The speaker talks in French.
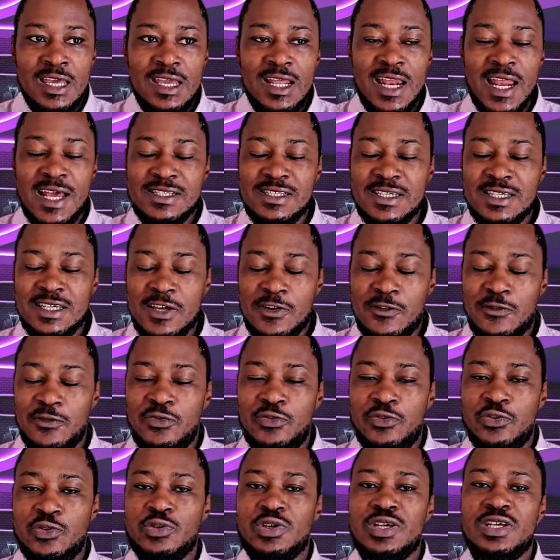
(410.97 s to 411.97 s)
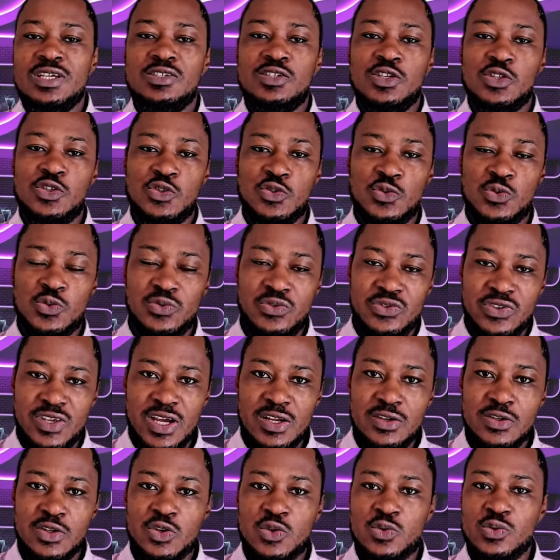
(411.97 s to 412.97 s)
Il a dit, vu qu'il se
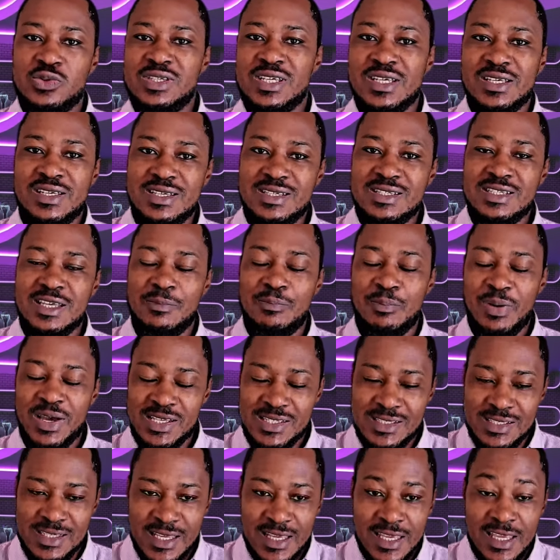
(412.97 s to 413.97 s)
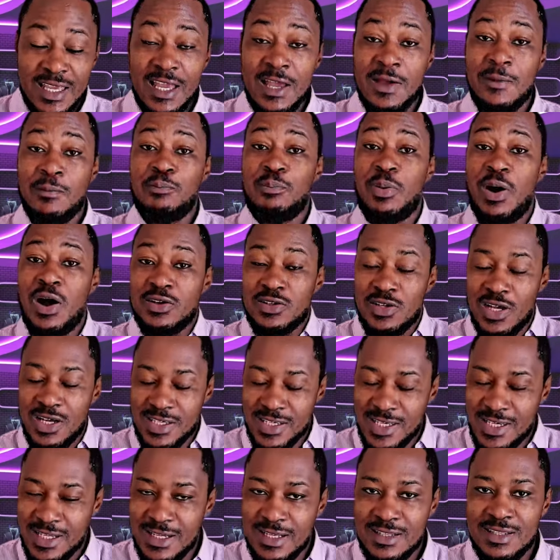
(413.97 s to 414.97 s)
souvient de tout ce qui s'est passé
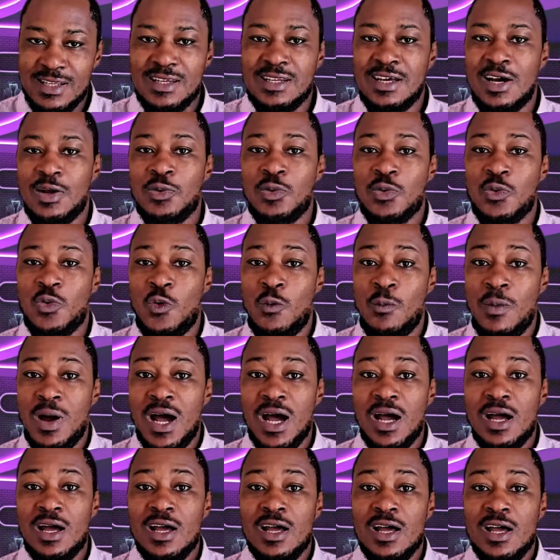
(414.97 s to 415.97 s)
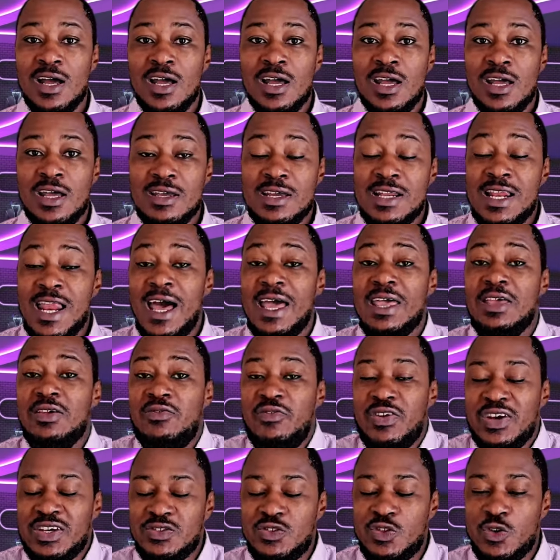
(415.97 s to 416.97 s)
pendant qu'il était dans le coma, il a
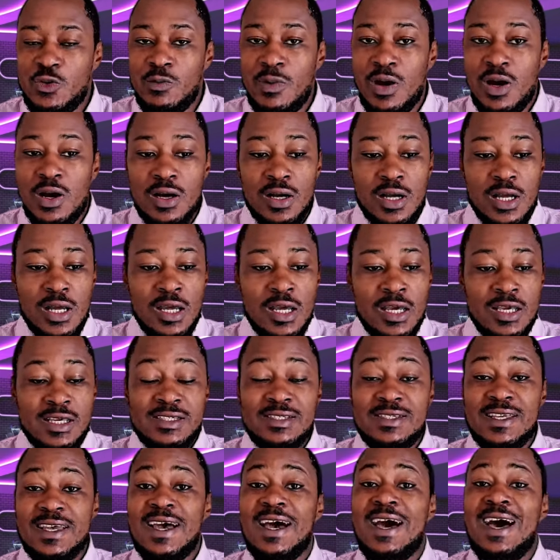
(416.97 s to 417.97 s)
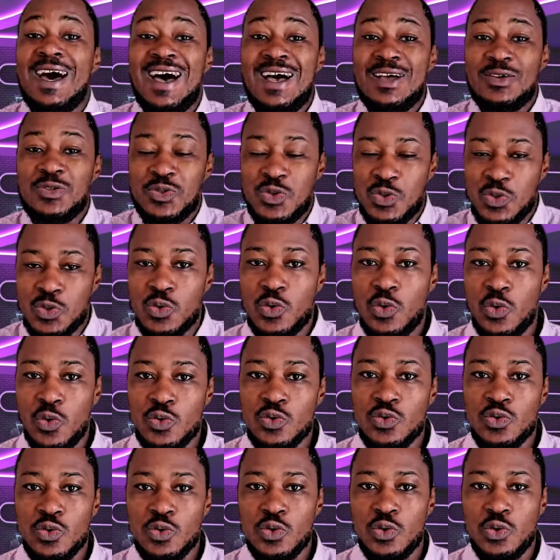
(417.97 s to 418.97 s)
effectivement, il s'est rendu
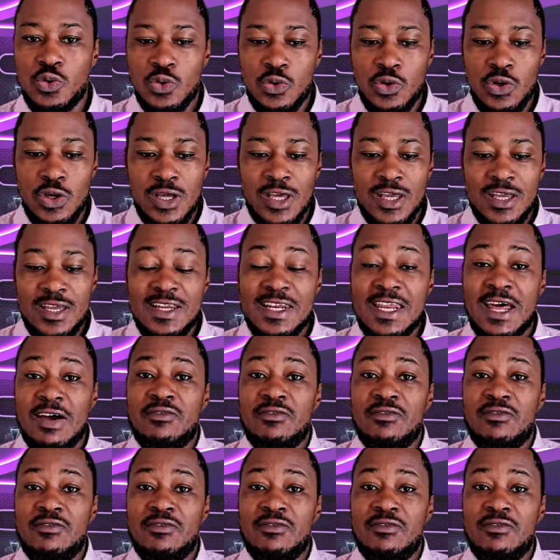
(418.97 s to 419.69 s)
compte que il